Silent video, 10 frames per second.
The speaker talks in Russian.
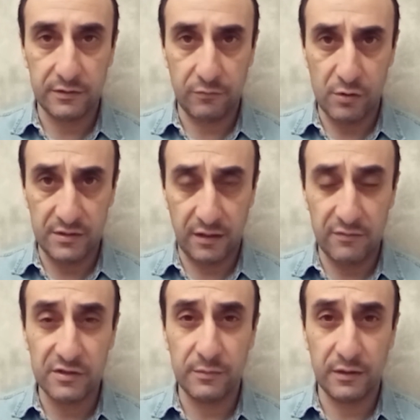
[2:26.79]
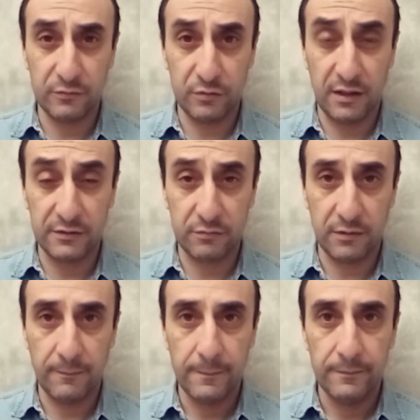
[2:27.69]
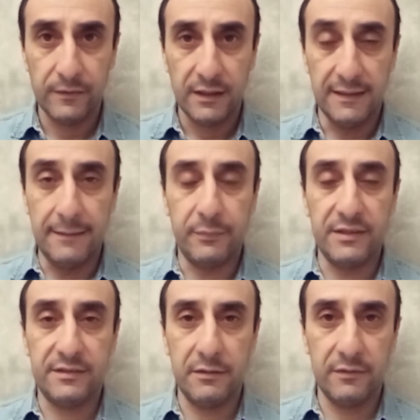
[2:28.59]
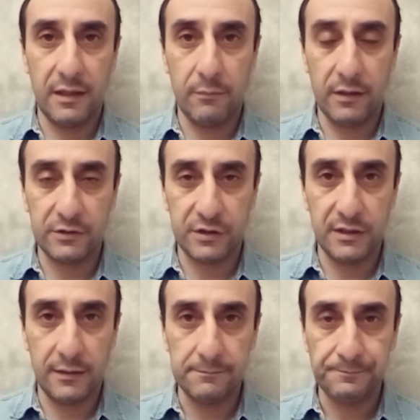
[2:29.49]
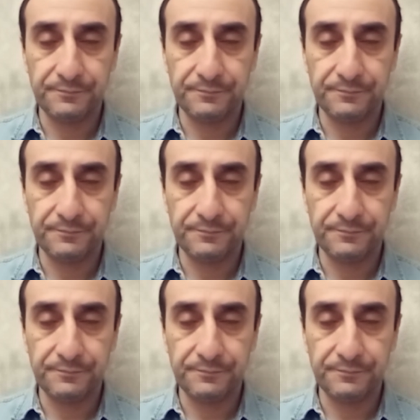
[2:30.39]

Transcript: свое независимое государство, репрессивная машина